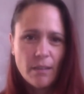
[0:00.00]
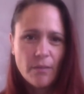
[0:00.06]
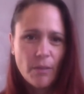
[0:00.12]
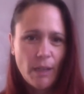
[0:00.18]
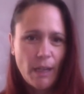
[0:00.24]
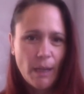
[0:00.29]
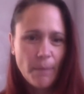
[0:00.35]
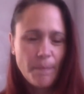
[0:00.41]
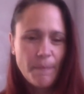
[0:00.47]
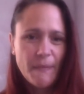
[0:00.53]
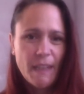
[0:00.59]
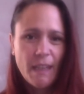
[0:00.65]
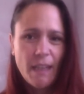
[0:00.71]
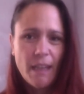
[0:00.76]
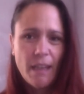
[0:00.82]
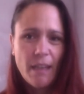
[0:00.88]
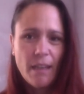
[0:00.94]
voilà,
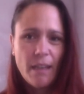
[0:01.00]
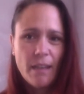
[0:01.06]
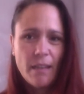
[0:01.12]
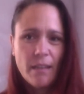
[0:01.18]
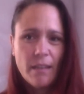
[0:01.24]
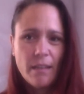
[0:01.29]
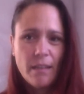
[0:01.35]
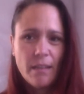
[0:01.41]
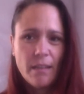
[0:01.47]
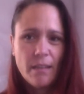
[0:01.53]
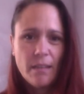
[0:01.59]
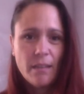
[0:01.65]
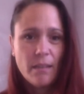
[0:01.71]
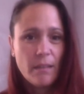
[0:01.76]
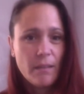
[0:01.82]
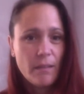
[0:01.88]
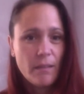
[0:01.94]

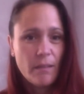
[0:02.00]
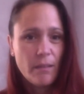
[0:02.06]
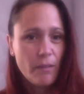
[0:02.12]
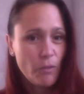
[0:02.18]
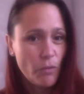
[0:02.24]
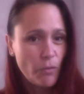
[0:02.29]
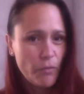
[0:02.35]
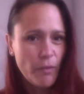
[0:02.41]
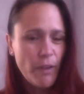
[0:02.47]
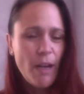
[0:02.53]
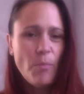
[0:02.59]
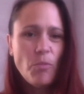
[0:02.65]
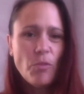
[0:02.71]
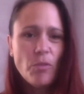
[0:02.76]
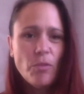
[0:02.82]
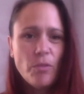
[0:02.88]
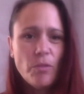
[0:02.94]
euh, donc voilà
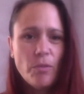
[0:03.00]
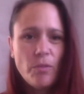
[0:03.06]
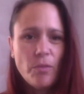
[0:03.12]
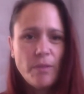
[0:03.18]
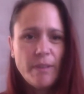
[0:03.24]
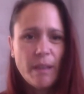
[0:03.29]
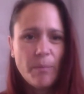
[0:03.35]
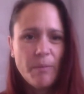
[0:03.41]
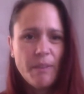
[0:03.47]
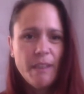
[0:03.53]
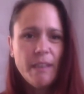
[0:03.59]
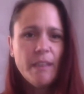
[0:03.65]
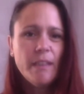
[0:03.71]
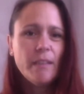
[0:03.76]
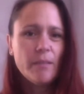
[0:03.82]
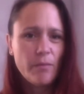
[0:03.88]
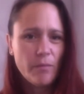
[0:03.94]
pour le,
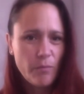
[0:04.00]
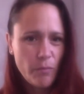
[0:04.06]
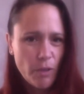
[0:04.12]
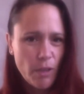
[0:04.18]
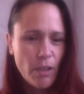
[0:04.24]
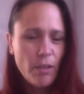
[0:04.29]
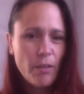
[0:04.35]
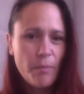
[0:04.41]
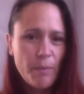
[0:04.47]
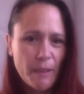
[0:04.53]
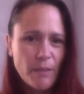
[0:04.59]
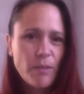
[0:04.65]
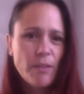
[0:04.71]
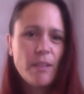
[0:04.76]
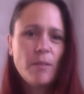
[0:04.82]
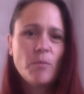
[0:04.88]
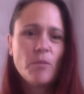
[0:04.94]
tapis. Moi,
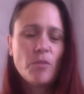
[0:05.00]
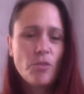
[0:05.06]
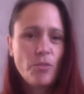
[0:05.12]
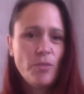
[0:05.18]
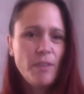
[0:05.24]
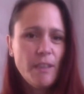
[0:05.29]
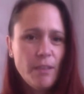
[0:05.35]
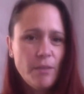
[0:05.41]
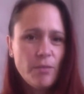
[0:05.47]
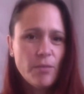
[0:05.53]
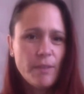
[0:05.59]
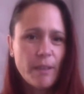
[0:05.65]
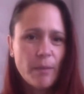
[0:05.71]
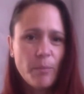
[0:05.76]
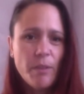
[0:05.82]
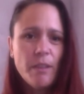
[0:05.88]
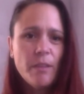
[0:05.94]
personnellement, j'utilise le
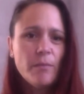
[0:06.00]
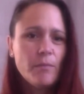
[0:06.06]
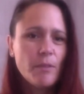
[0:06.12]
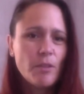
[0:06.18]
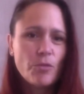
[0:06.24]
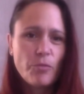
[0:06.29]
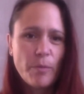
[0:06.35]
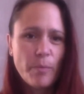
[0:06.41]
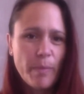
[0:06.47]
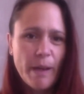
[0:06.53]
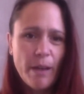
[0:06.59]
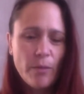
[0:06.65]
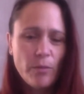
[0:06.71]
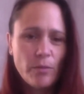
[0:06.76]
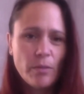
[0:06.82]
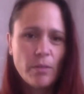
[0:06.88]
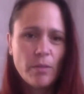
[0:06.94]
tapis, mais je ne suis pas
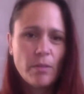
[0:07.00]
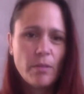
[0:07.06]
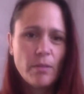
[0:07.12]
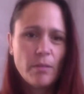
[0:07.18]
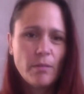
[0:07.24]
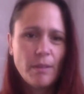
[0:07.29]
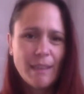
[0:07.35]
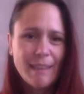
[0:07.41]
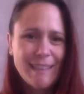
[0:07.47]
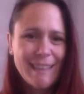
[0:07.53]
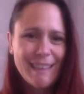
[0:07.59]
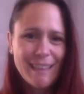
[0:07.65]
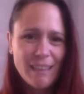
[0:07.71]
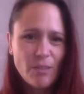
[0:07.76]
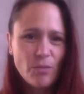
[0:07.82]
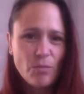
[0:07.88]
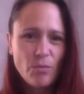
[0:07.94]
euh, une,
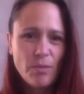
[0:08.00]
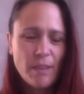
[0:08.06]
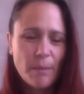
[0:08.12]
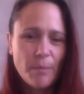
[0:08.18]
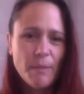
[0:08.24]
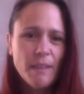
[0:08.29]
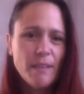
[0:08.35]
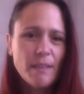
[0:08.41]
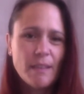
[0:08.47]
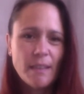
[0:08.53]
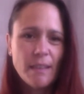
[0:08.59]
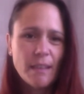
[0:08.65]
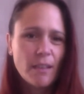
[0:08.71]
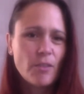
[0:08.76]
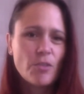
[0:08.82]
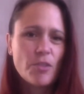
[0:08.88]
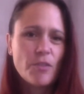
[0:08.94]
intégriste du tapis,
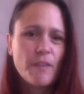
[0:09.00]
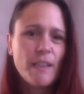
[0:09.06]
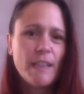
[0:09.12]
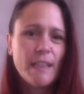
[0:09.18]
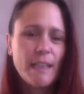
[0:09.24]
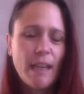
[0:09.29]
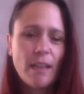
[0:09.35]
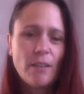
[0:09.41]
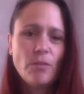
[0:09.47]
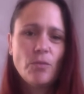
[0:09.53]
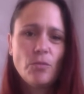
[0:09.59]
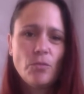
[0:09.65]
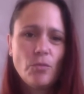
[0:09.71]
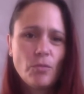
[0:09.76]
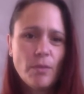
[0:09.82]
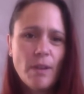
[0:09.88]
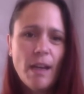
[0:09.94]
c'est-à-dire quand je fais les cartes
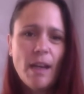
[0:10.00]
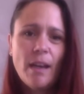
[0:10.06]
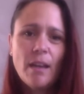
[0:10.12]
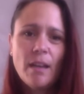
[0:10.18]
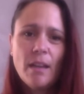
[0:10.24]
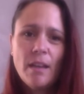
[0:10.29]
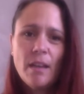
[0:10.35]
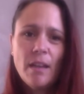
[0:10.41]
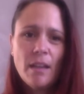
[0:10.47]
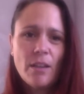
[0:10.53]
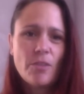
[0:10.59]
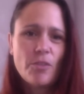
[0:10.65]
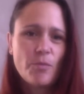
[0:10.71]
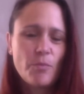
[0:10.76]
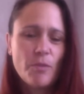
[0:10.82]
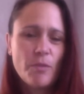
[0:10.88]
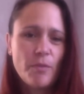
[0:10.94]
du soir, quand
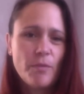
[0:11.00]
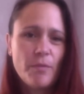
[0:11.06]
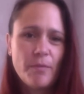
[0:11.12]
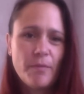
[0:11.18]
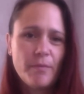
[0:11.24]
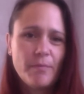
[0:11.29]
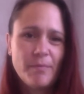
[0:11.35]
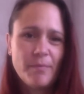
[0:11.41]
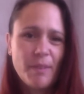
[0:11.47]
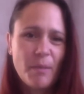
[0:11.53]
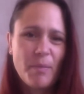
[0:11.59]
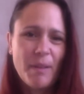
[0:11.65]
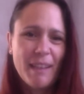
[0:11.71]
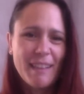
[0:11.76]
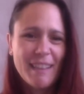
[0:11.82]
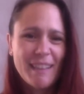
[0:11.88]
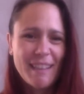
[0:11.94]
je me,
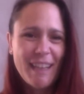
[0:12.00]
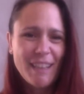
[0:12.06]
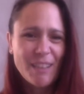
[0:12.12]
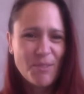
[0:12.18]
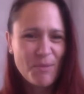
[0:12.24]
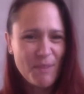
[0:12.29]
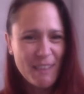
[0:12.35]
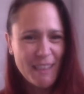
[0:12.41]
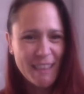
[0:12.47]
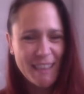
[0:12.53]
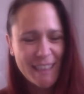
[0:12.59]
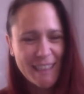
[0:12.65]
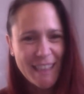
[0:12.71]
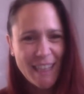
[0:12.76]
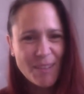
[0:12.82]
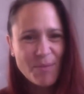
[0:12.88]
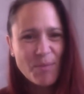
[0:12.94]
prépare des cartes, je tire des
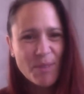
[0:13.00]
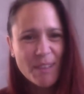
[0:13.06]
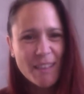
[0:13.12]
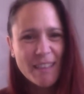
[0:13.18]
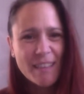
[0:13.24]
cartes pour,